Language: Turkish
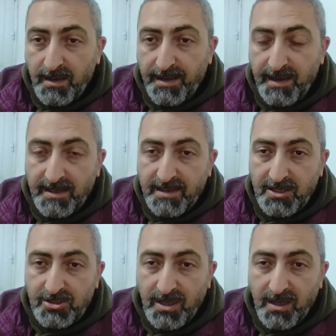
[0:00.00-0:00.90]
E,
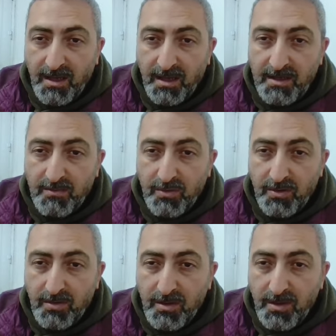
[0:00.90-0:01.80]
Hektaş'ta hani
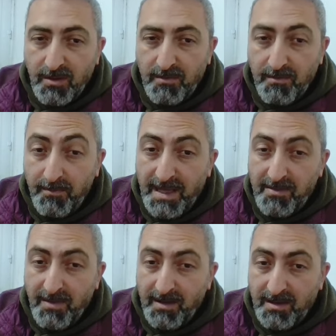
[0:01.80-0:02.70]
bu
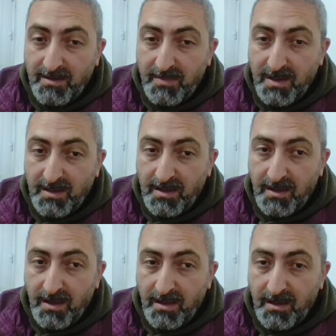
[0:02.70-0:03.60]
benim anladığım
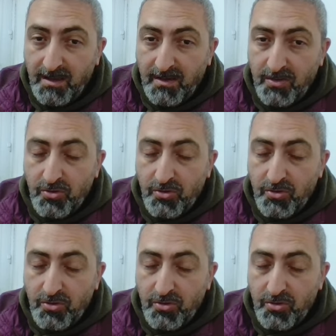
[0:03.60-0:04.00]
kadarıyla